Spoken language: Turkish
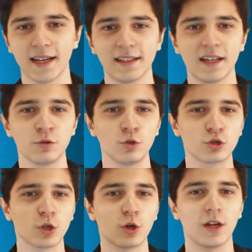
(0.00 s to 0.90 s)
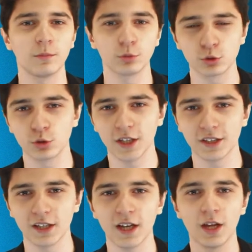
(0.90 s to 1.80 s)
kadar yüksek olan bu su
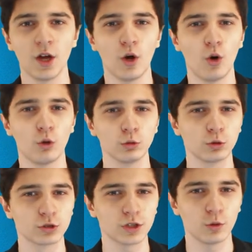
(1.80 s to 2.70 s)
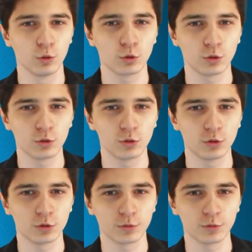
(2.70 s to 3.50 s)
kaydırağı oldukça ürkütücüdür.